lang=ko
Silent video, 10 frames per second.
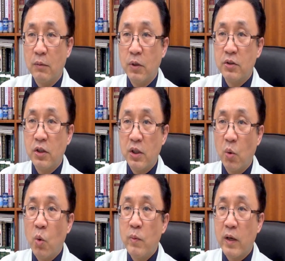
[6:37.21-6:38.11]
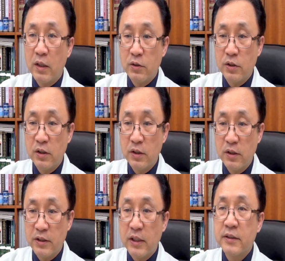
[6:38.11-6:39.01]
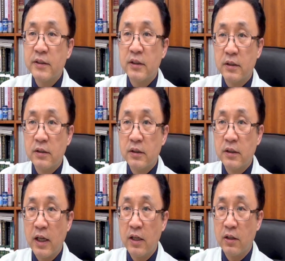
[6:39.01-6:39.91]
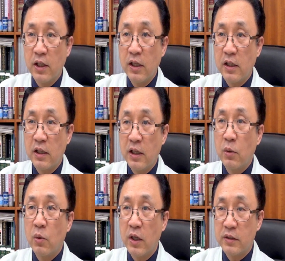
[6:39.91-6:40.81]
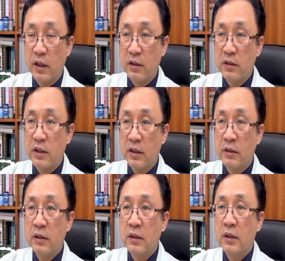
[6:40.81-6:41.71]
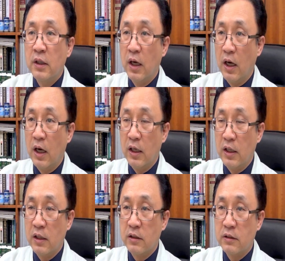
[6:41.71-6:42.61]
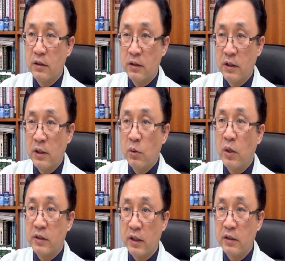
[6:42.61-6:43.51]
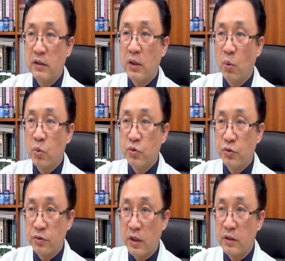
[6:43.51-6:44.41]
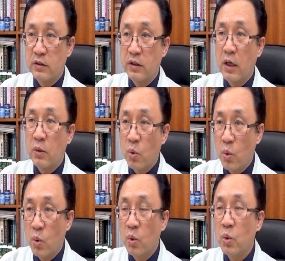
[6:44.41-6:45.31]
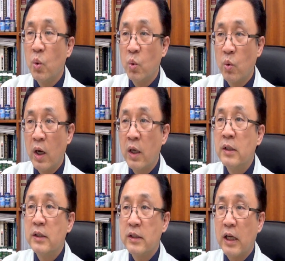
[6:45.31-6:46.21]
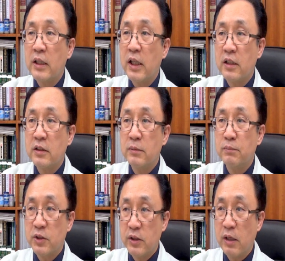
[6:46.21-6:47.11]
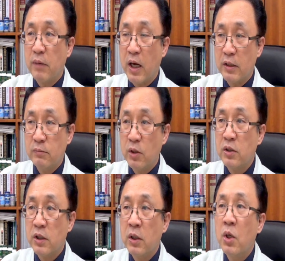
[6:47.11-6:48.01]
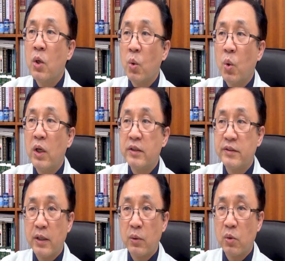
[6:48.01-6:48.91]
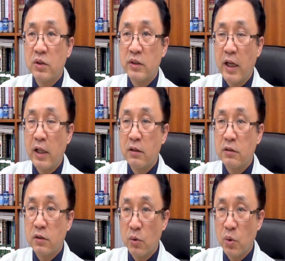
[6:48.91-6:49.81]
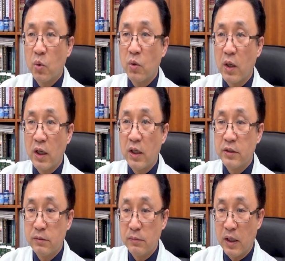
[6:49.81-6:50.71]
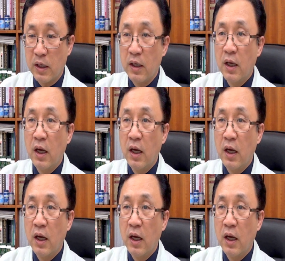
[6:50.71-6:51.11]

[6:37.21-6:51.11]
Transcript: 먼저 이제 오메가6 계열인 이제 리놀레산은 이제 리놀레산은 이제 옥수수라든가 콩, 홍화, 참기름 등에 많으면 이제 콜레스테롤을 내리는 그런 효과가 있습니다.